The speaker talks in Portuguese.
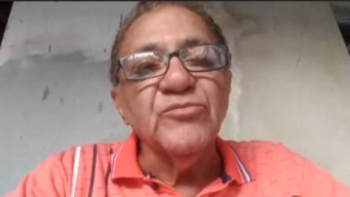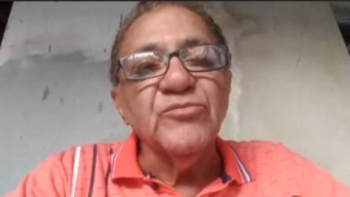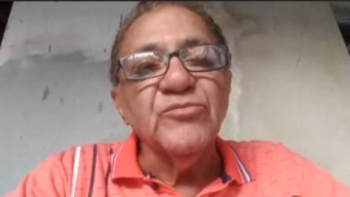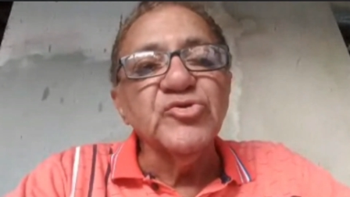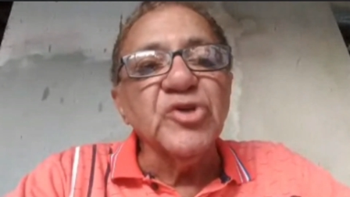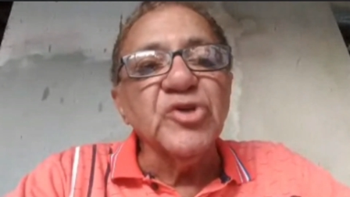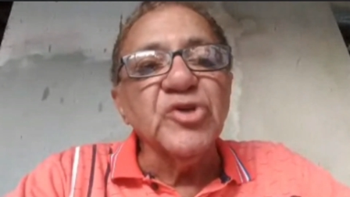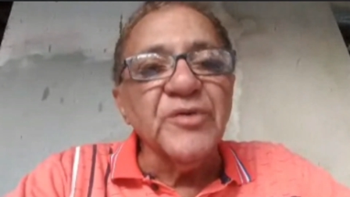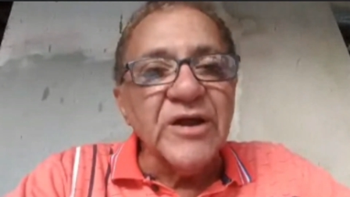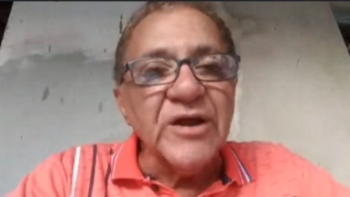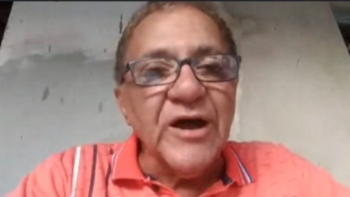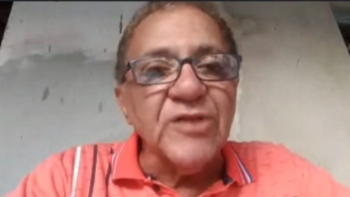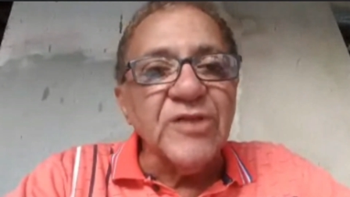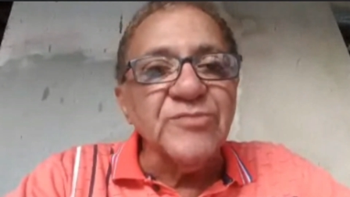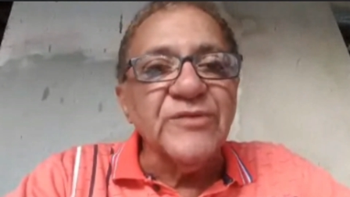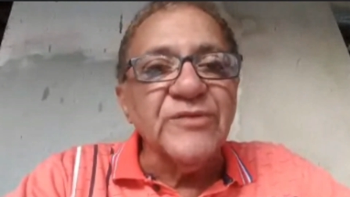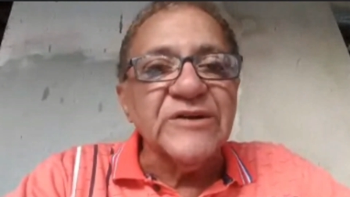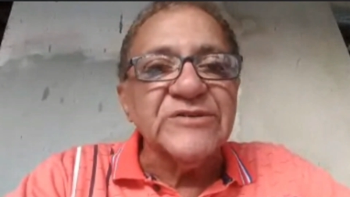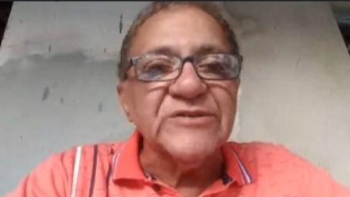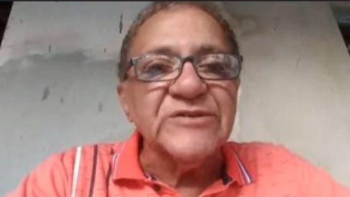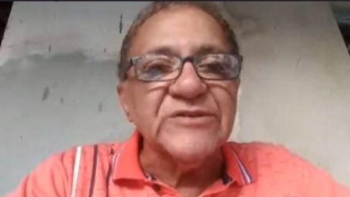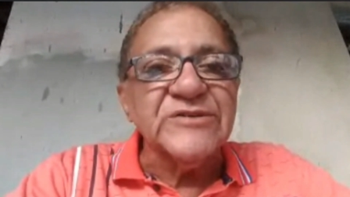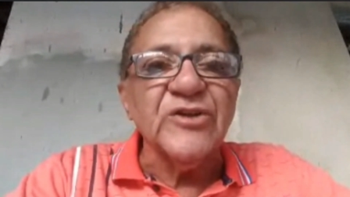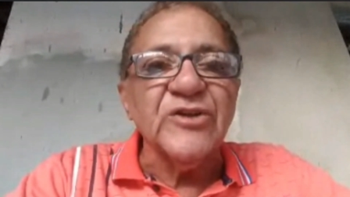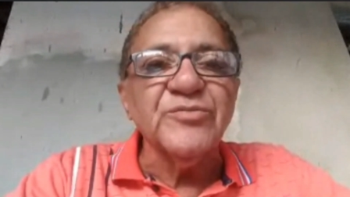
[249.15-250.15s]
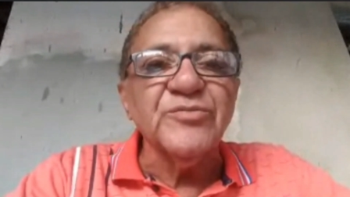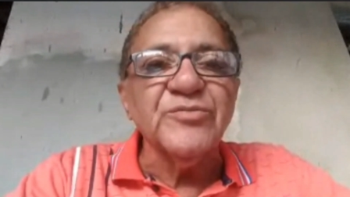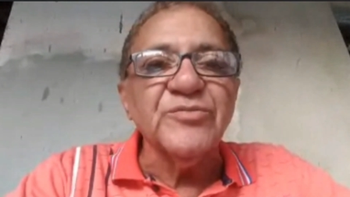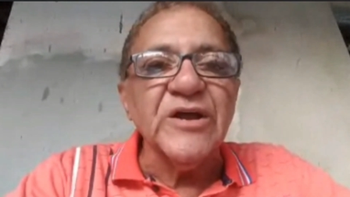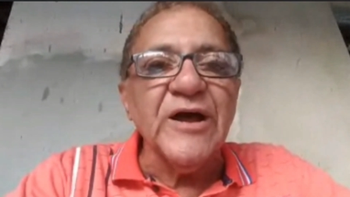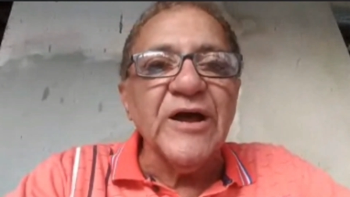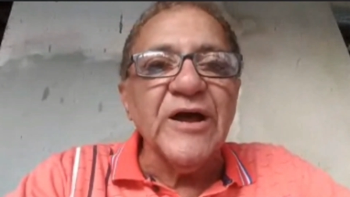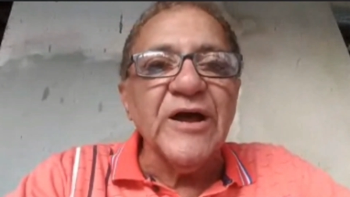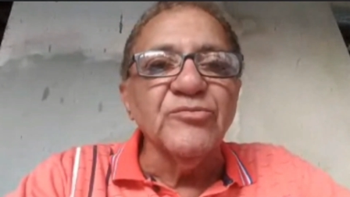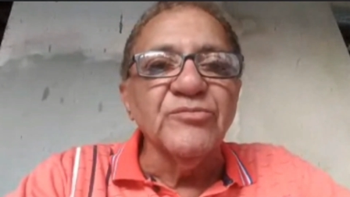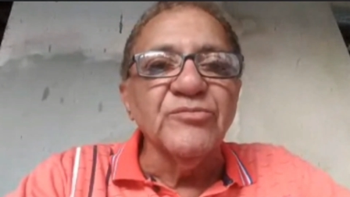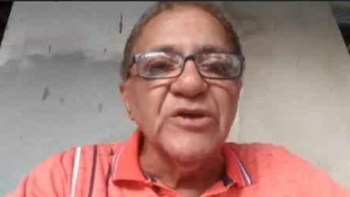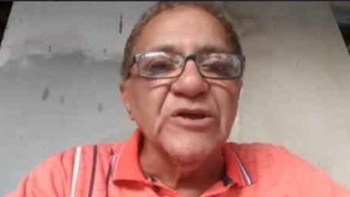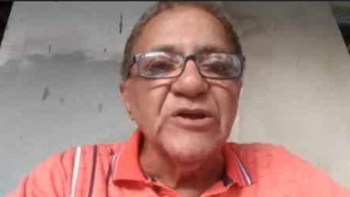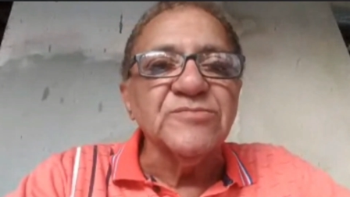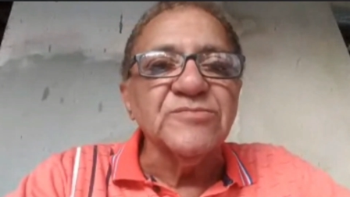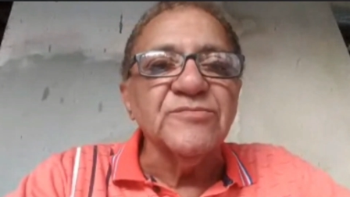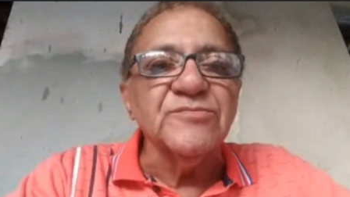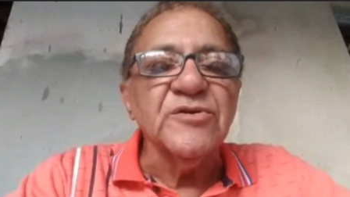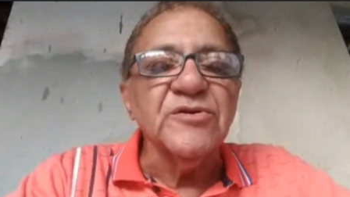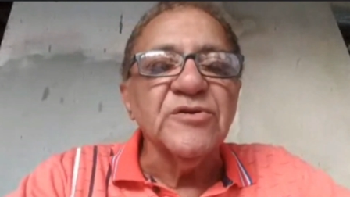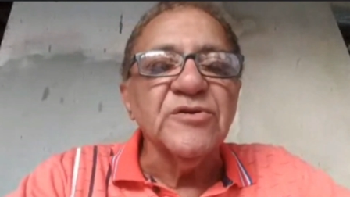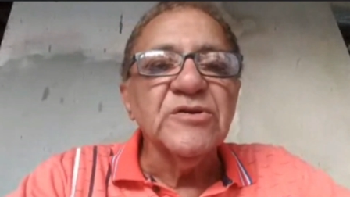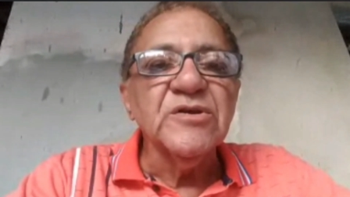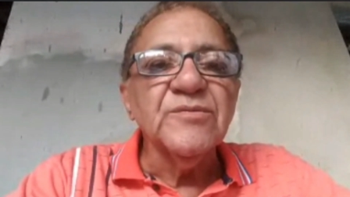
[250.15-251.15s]
Muito obrigado, Marcelo. Obrigado
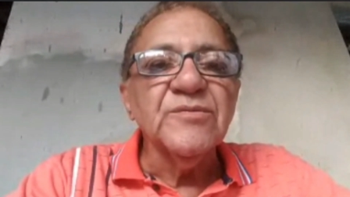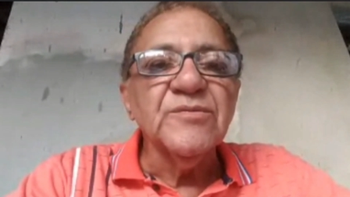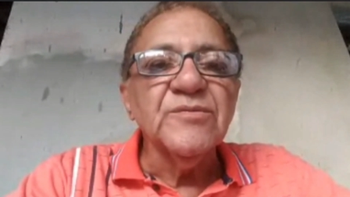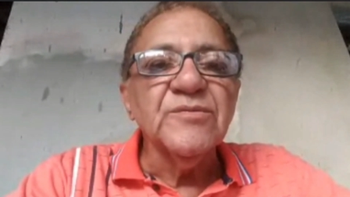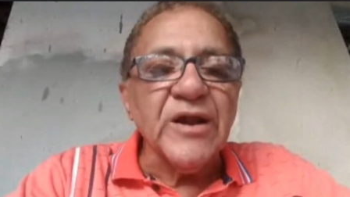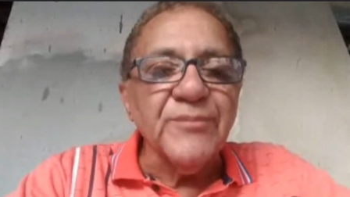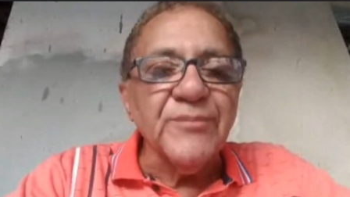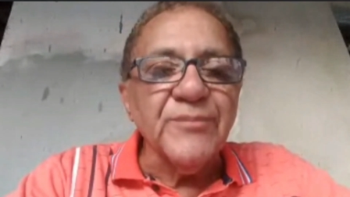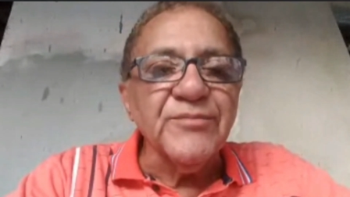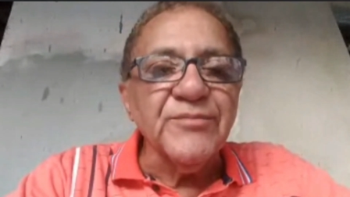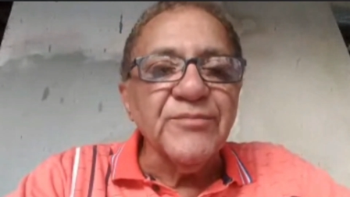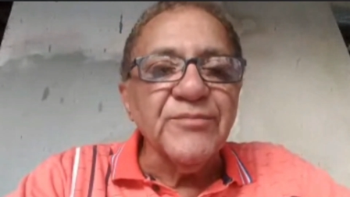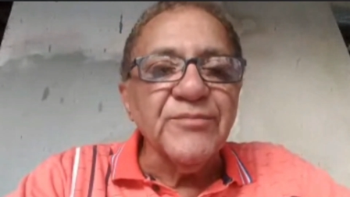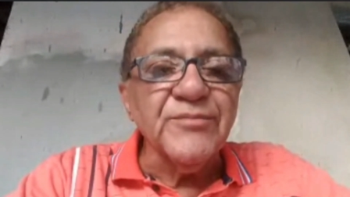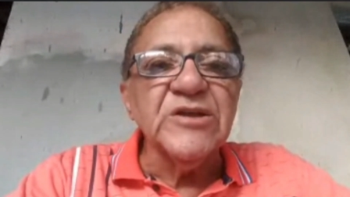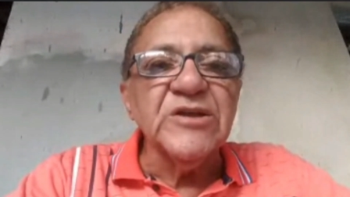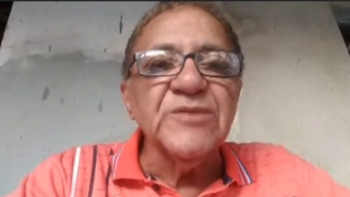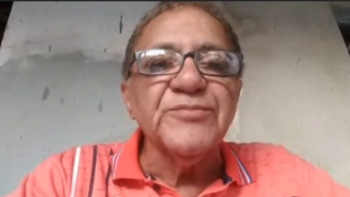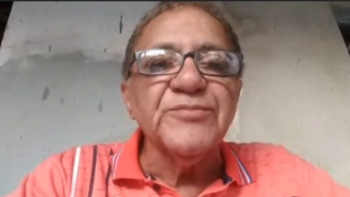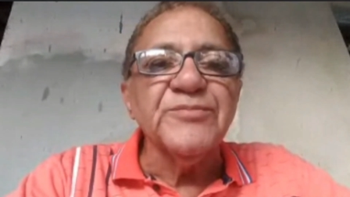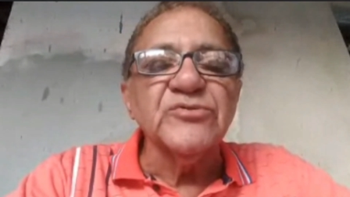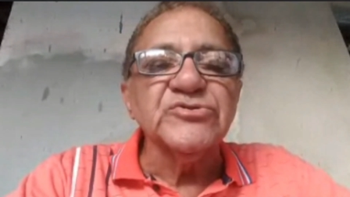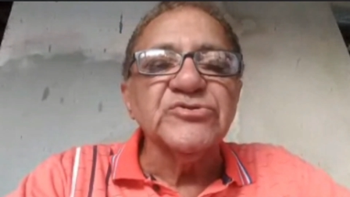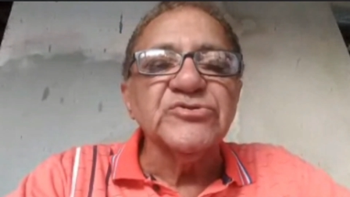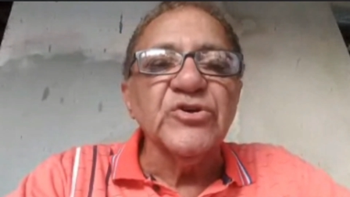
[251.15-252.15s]
mesmo. Parabéns aí pelo